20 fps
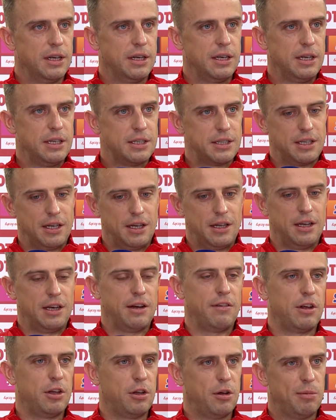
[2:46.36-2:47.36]
nic nigdy
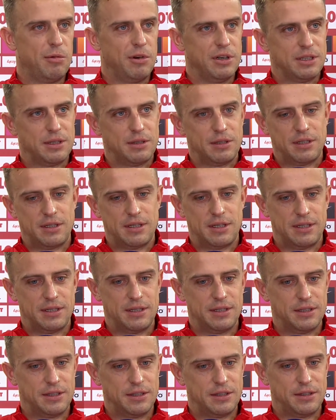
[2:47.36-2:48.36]
nie wiadomo jest,
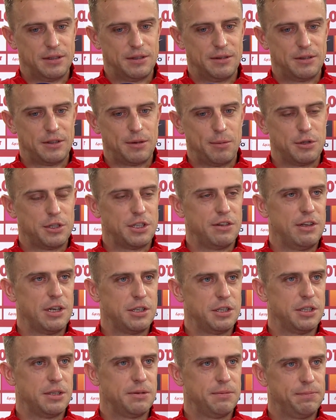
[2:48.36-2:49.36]
co może się
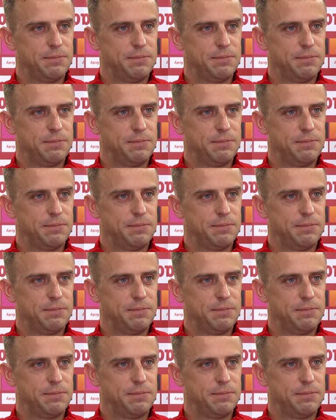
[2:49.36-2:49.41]
wydarzyć.